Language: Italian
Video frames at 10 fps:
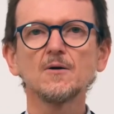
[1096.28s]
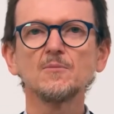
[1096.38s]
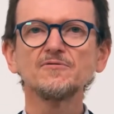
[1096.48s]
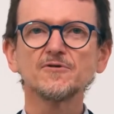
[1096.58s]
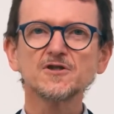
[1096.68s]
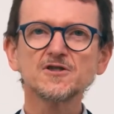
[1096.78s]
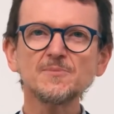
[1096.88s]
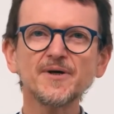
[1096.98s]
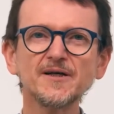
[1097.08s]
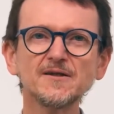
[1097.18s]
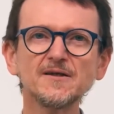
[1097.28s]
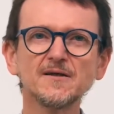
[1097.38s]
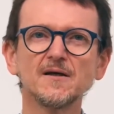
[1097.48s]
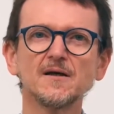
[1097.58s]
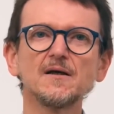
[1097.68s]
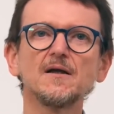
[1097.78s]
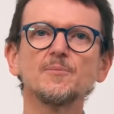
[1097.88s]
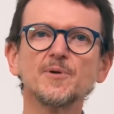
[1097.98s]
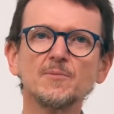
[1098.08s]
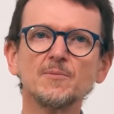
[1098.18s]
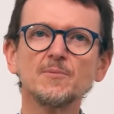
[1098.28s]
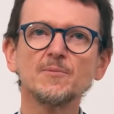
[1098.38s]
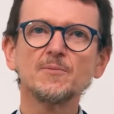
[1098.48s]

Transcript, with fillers: A due terzi, sapete, va bene dal